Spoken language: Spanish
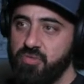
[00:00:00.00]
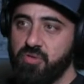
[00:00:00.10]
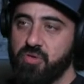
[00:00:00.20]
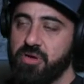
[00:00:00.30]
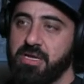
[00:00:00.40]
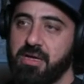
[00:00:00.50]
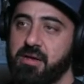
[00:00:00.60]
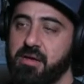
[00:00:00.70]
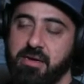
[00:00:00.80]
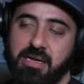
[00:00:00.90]
Uno con
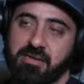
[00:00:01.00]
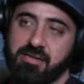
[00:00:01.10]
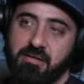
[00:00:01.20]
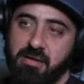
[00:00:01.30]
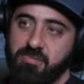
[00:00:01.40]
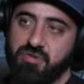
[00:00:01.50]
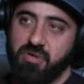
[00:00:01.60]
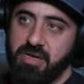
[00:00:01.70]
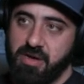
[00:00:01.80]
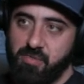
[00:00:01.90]
en el que trabajamos
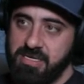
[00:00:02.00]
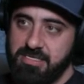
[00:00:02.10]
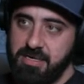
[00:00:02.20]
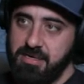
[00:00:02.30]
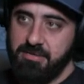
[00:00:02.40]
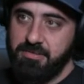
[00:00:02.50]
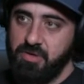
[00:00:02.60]
con ayahuasca